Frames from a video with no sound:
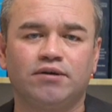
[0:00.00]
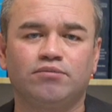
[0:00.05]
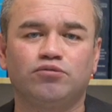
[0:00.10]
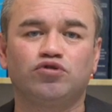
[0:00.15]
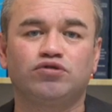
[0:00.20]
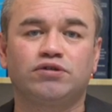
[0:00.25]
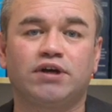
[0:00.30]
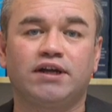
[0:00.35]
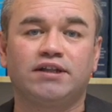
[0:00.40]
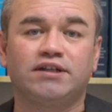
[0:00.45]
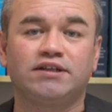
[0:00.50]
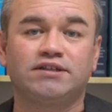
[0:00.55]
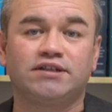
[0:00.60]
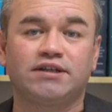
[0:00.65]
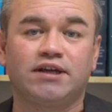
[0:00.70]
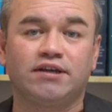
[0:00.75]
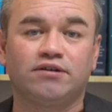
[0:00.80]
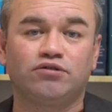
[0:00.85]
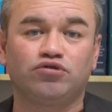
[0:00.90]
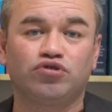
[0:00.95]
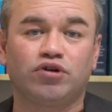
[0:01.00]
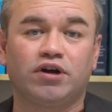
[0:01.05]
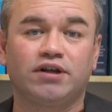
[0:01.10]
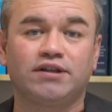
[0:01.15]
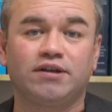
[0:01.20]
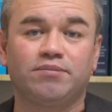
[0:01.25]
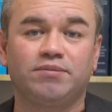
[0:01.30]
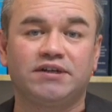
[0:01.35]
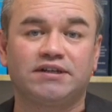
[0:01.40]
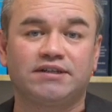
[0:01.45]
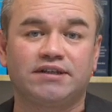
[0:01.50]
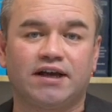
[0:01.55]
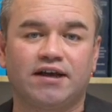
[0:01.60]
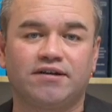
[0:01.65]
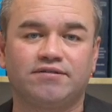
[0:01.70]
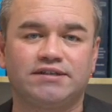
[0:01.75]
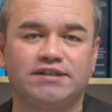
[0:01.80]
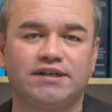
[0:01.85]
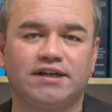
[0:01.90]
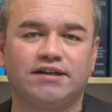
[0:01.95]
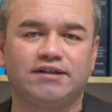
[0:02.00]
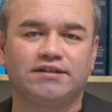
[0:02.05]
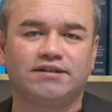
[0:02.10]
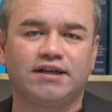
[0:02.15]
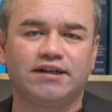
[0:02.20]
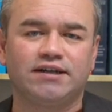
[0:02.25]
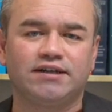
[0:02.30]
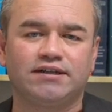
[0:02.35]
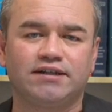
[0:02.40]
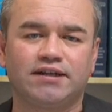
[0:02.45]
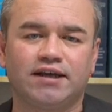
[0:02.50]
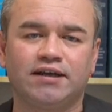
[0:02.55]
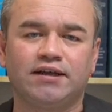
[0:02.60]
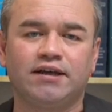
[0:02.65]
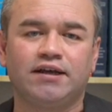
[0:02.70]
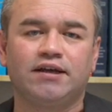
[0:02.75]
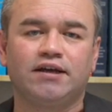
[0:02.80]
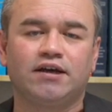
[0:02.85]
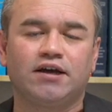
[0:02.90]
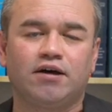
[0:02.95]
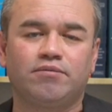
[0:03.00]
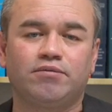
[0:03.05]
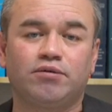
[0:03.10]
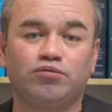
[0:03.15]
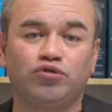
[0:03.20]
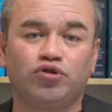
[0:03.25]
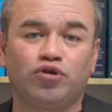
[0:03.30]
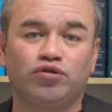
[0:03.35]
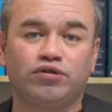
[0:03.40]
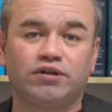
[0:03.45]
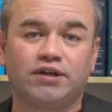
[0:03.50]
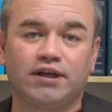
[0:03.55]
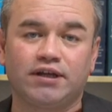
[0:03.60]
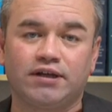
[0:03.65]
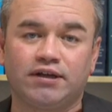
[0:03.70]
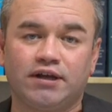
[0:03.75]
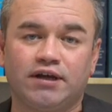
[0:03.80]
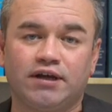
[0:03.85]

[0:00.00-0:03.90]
Bu sadece şu anda bir tavsiye niteliğinde ama bu yönde